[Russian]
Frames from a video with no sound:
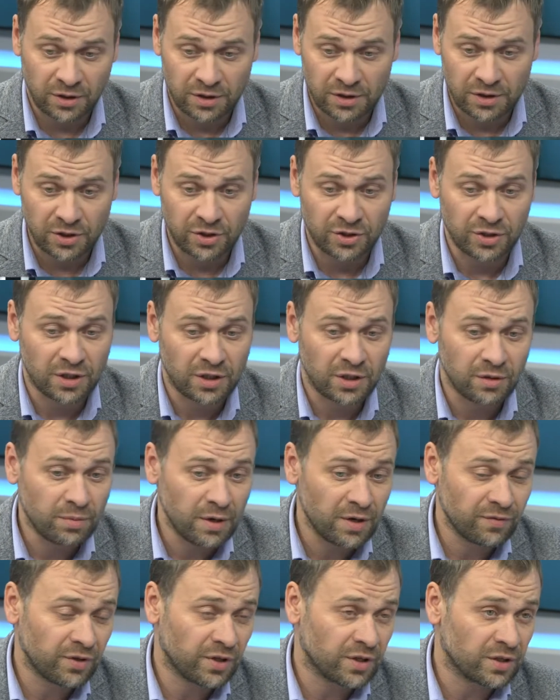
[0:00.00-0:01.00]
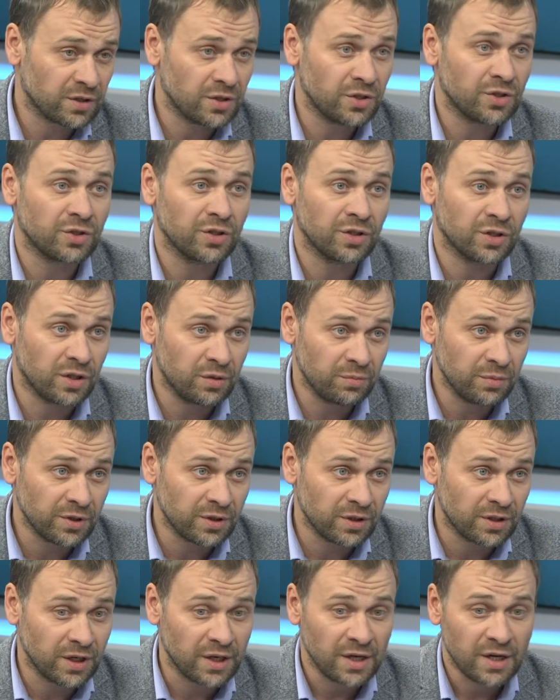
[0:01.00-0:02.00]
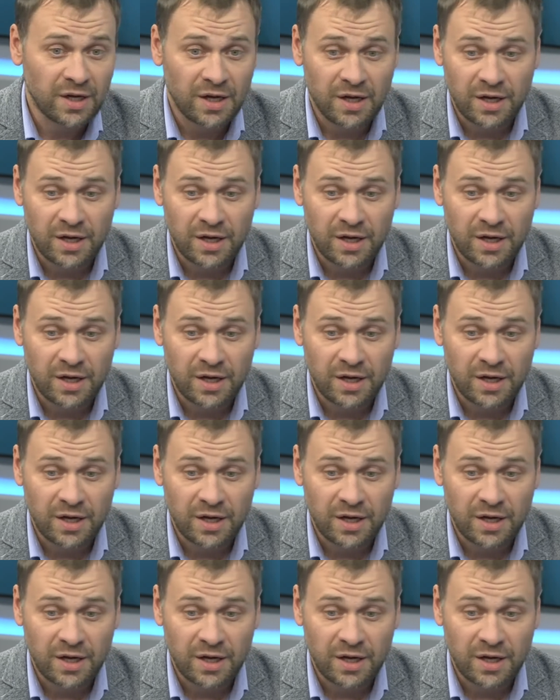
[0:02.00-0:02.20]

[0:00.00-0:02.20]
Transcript: различные добавки, различные ингибиторы.